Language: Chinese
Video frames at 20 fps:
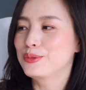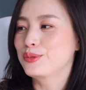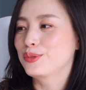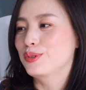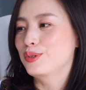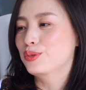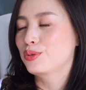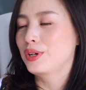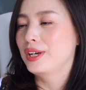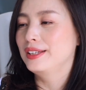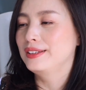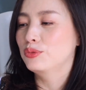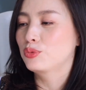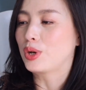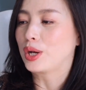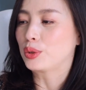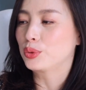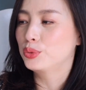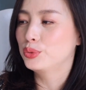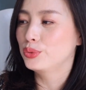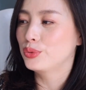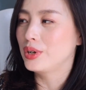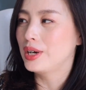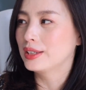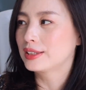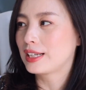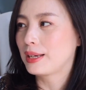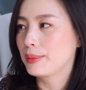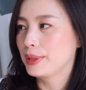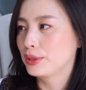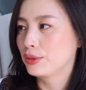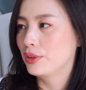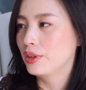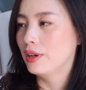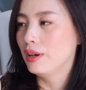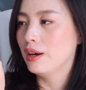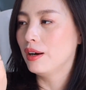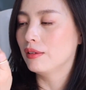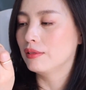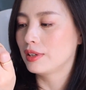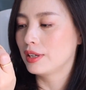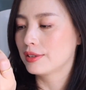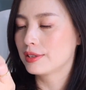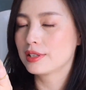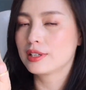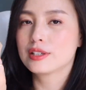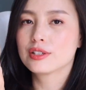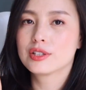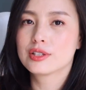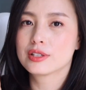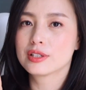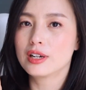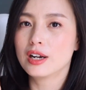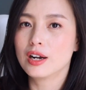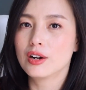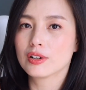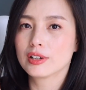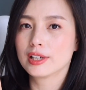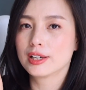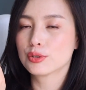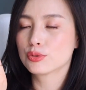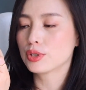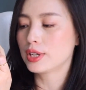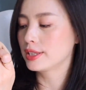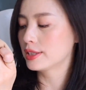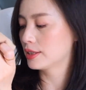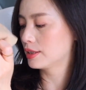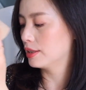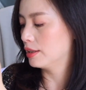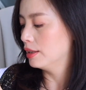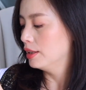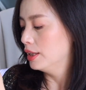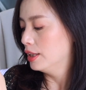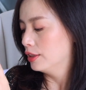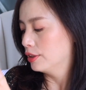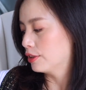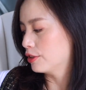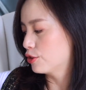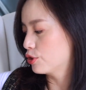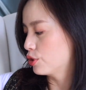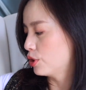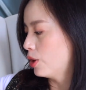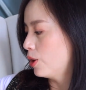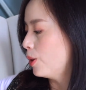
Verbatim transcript: 我觉得穿短裤啊搭配都很好了，现在是正好可以穿这个的时